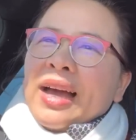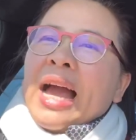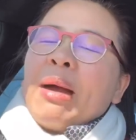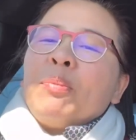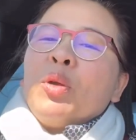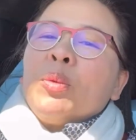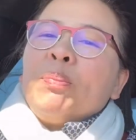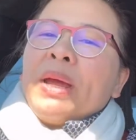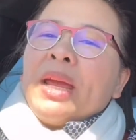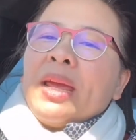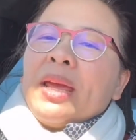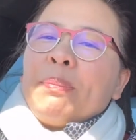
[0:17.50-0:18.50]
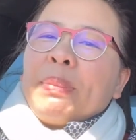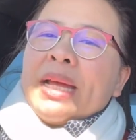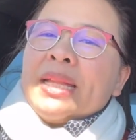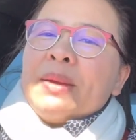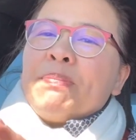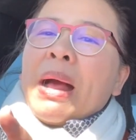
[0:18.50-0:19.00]
ขับรถไปไป
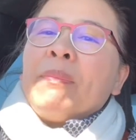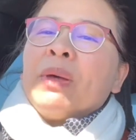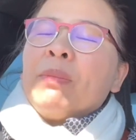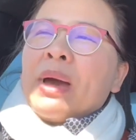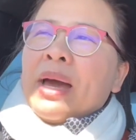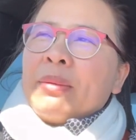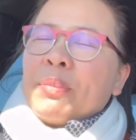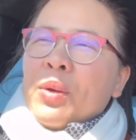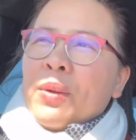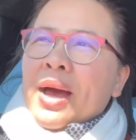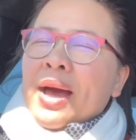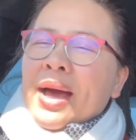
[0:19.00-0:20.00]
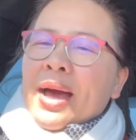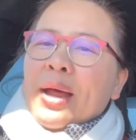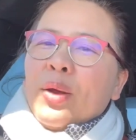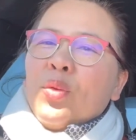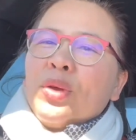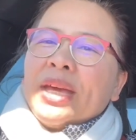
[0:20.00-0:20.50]
ที่ปั๊มน้ำมัน เพราะว่า
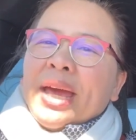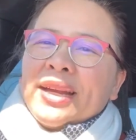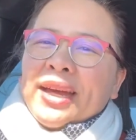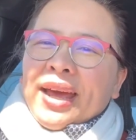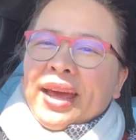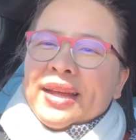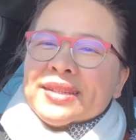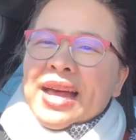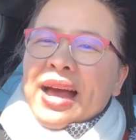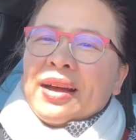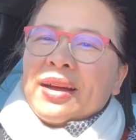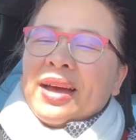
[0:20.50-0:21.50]
ลุงแยนแกสั่ง